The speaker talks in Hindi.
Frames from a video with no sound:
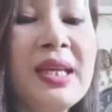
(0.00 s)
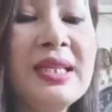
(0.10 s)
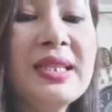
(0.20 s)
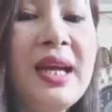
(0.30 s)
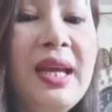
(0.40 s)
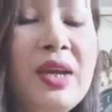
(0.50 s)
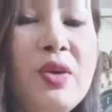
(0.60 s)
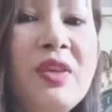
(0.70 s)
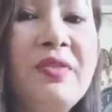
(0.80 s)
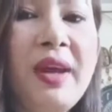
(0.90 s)
इसका
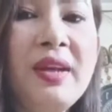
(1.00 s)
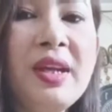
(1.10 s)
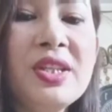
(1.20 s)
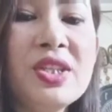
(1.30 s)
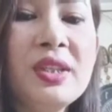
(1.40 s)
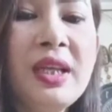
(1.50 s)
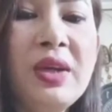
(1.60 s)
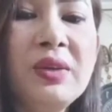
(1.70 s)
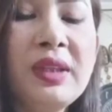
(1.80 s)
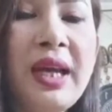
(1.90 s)
कोई वेरिएशन नहीं
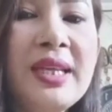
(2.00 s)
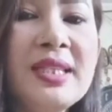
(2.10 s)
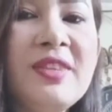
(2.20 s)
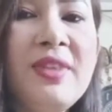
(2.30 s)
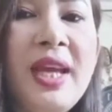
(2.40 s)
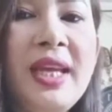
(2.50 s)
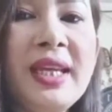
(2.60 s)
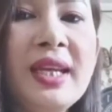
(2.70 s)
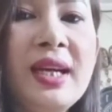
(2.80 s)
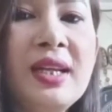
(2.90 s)
होता है सिर्फ एक
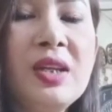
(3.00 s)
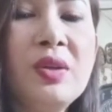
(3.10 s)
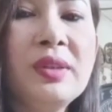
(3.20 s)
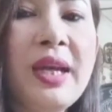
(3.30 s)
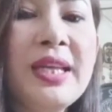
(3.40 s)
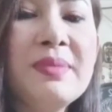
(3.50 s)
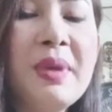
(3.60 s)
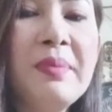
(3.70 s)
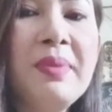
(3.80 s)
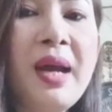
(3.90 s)
ही कलर होता है
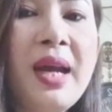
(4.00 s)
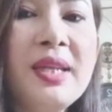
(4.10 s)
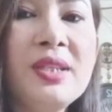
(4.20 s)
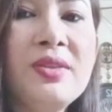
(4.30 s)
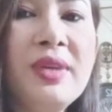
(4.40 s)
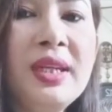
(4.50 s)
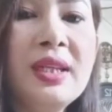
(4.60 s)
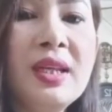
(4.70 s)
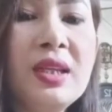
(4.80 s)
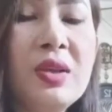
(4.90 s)
इसमें ब्राइट
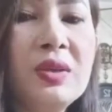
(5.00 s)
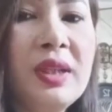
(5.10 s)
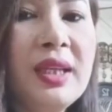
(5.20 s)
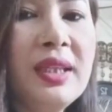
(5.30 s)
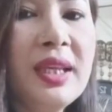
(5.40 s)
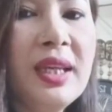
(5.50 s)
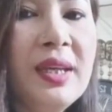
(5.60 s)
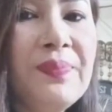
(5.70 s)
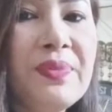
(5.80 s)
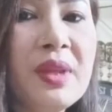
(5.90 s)
ग्रीन कलर होते हैं देखिए
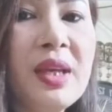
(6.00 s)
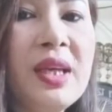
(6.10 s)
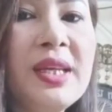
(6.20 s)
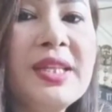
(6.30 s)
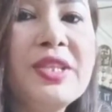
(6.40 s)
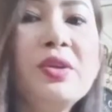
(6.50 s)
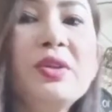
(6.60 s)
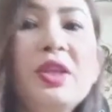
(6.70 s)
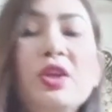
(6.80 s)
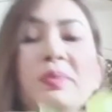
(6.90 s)
इसको
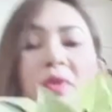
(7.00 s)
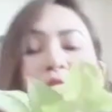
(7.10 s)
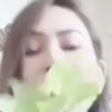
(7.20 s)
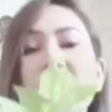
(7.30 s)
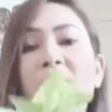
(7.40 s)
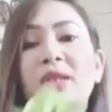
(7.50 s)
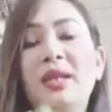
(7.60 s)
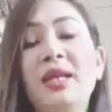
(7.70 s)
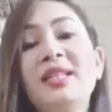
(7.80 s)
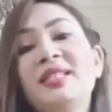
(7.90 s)
नियन पोथोस बोलते
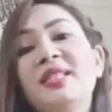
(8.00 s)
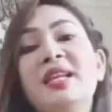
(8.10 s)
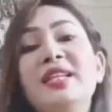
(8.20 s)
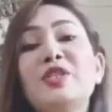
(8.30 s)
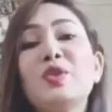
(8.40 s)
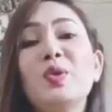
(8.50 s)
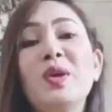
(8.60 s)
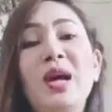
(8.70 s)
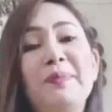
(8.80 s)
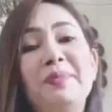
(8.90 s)
हैं इसलिए इसको
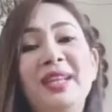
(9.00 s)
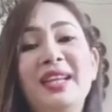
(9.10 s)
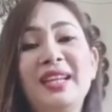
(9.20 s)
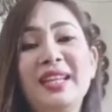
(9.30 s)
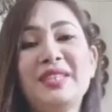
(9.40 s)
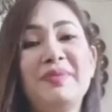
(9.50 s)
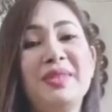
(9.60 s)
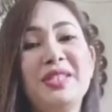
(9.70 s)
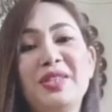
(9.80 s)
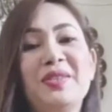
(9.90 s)
अपने कलेक्शन
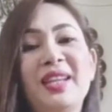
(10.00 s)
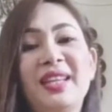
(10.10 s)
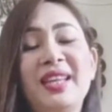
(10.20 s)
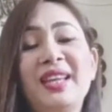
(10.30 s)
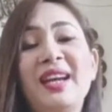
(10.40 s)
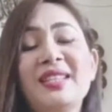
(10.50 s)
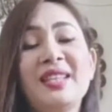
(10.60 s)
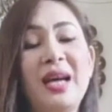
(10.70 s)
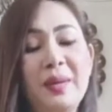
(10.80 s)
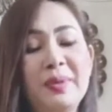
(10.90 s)
में ज़रूर रखिए गाइस आप